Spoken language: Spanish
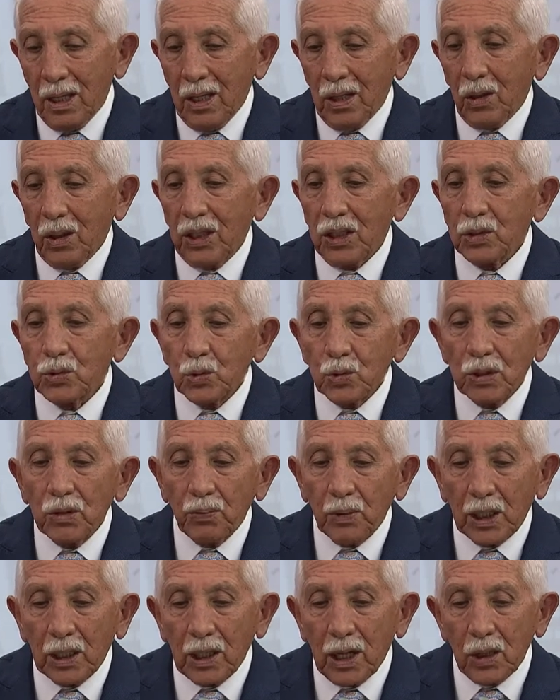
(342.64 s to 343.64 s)
es
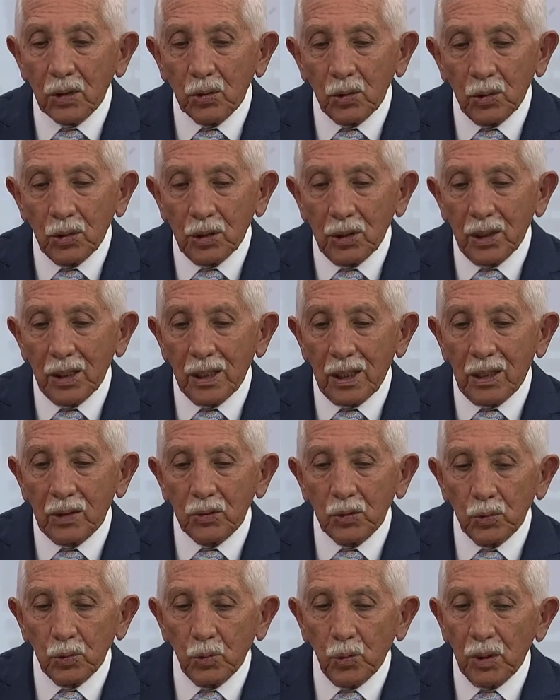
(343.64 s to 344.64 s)
unificado,
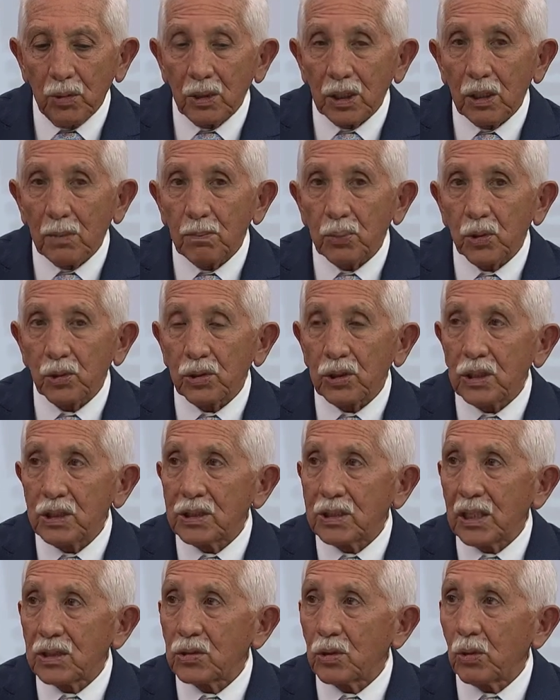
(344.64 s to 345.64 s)
eran nueve
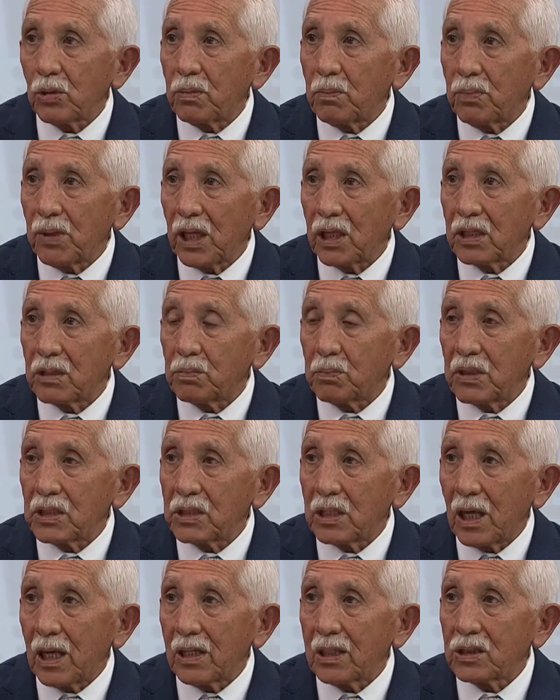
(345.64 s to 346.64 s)
deportistas de Olimpiadas
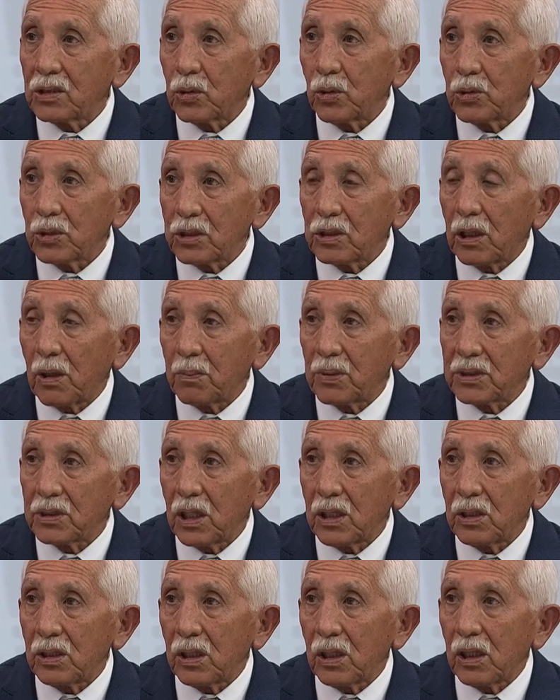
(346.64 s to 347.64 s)
Especiales con
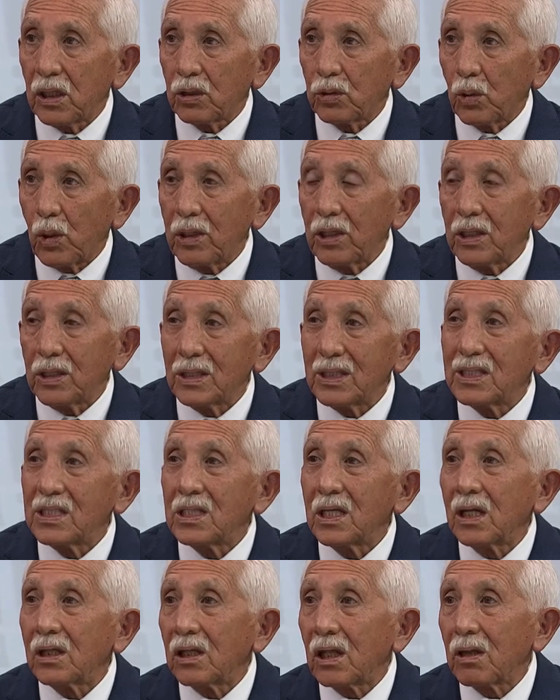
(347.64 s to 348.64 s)
discapacidad intelectual y
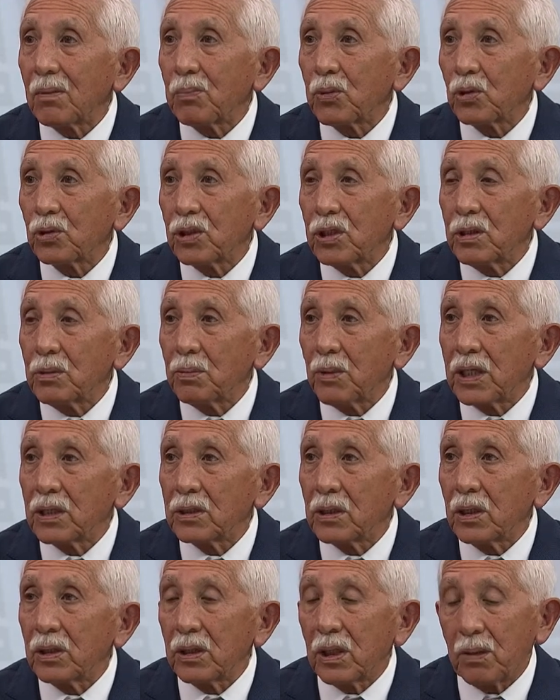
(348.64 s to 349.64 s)
siete
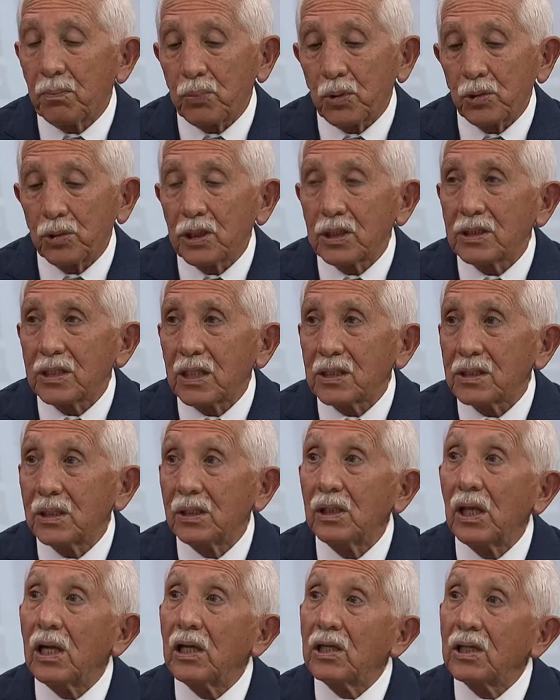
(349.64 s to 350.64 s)

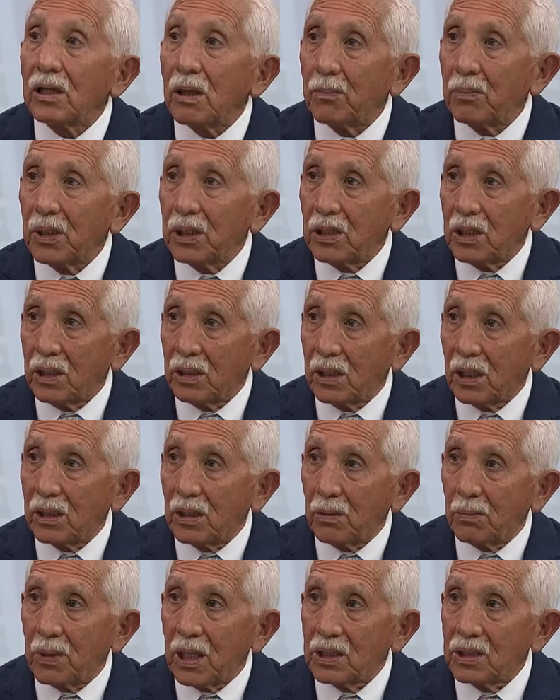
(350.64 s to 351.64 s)
deportistas del Independiente
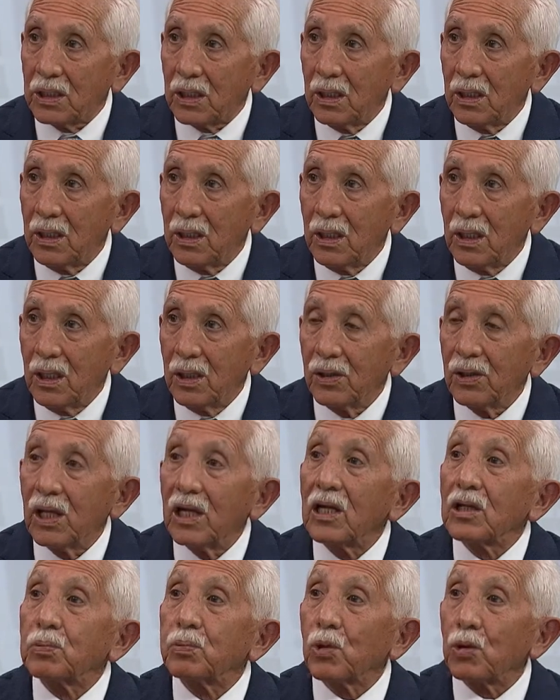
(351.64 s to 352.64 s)
del Valle,
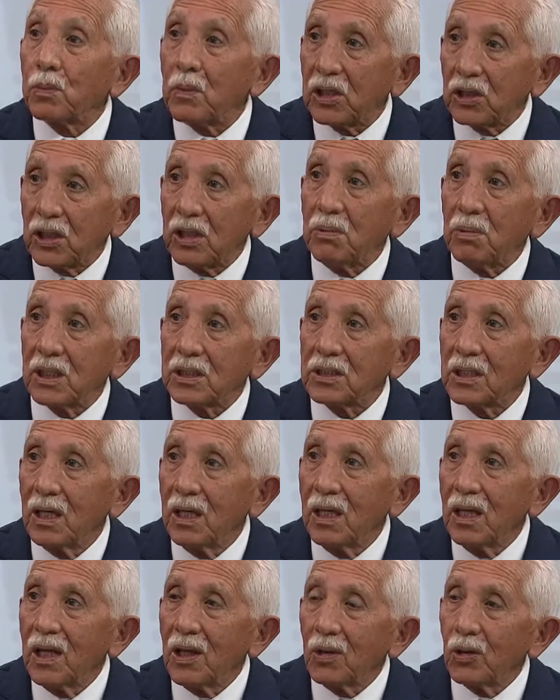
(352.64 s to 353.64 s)
de las formativas.
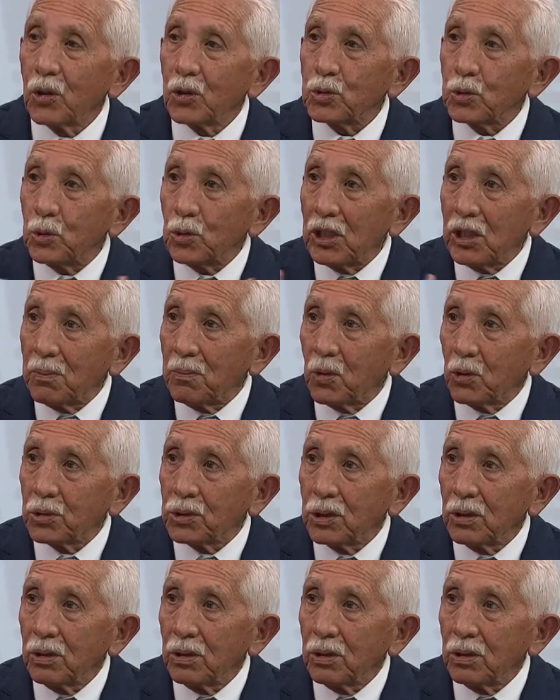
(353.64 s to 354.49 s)
Mm. Nos unimos,